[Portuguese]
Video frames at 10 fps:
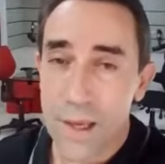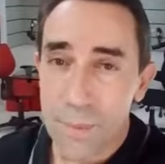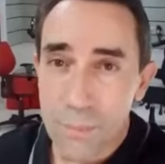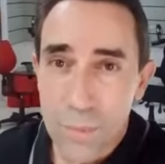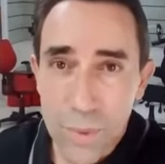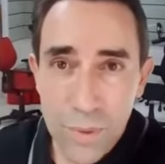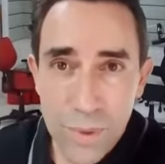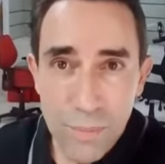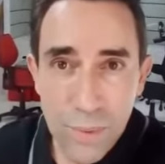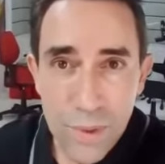É
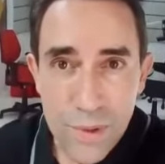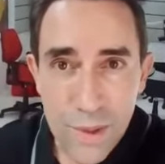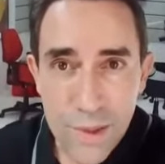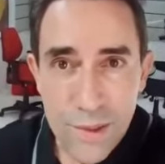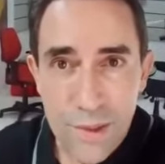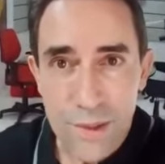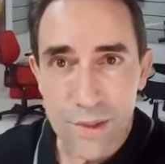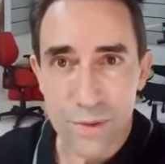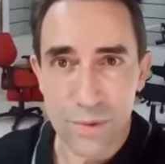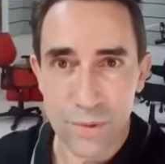muito importante
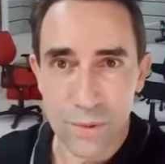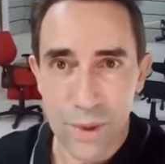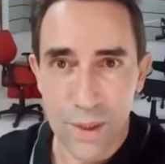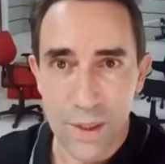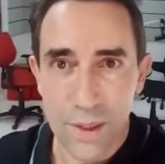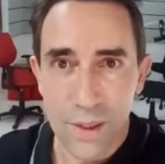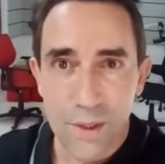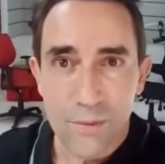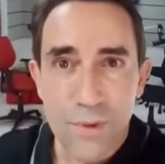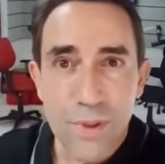isso,
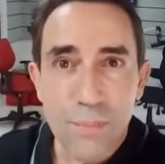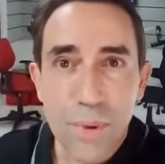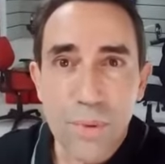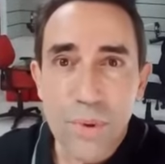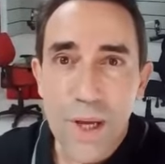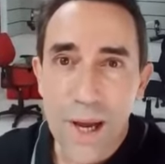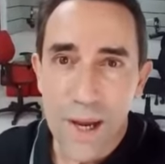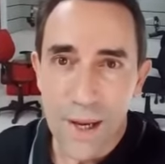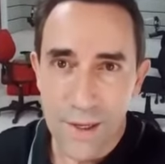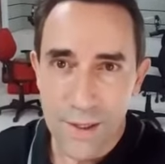você
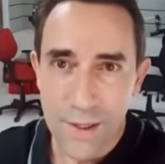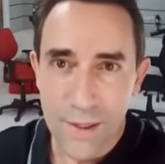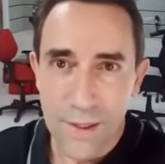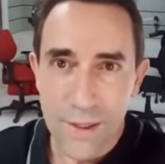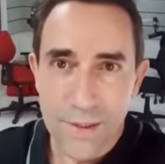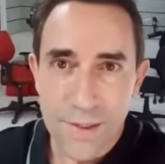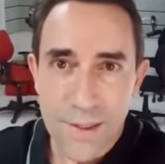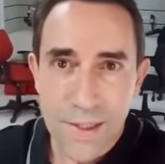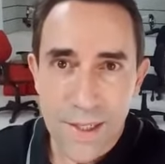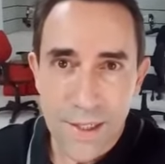procurar ser
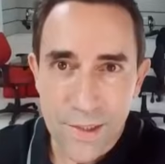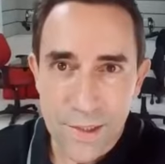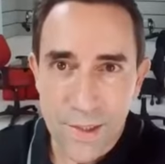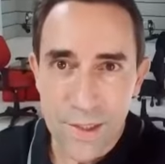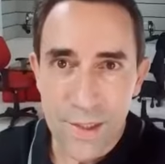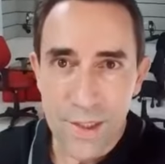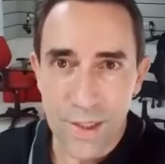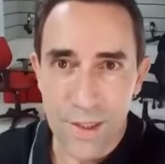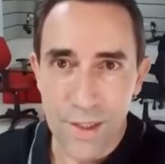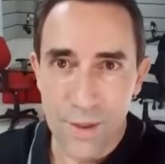cada dia
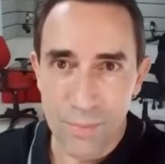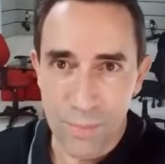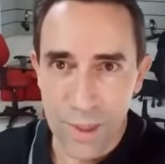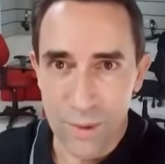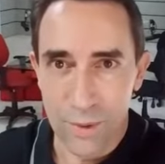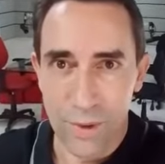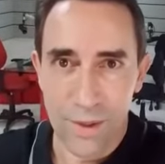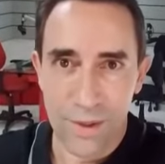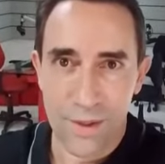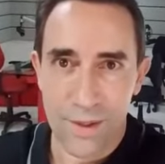
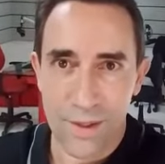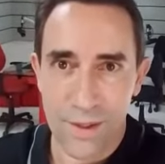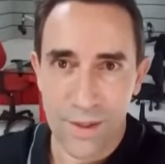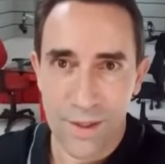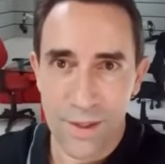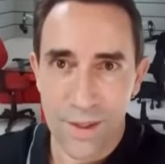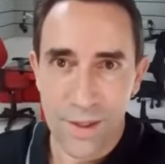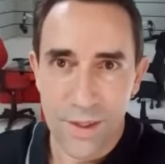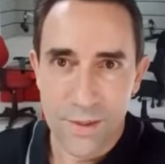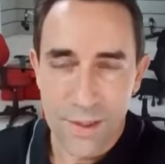melhor.
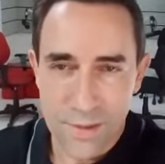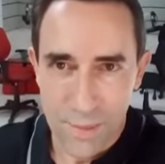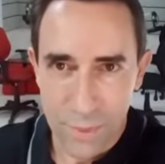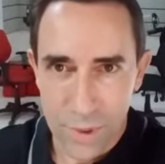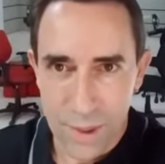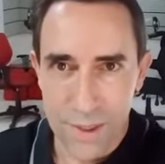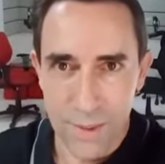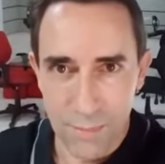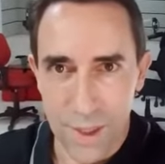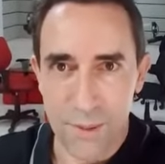Você sabe por quê
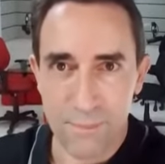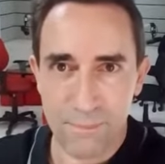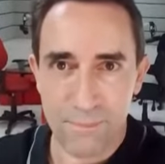também?